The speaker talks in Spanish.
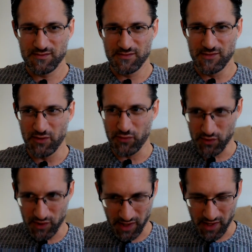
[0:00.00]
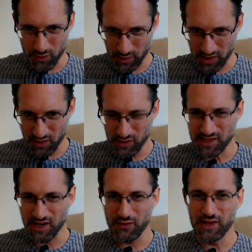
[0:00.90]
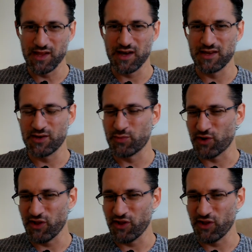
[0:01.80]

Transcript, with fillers: Disfruto tener objetivos en la vida e ir por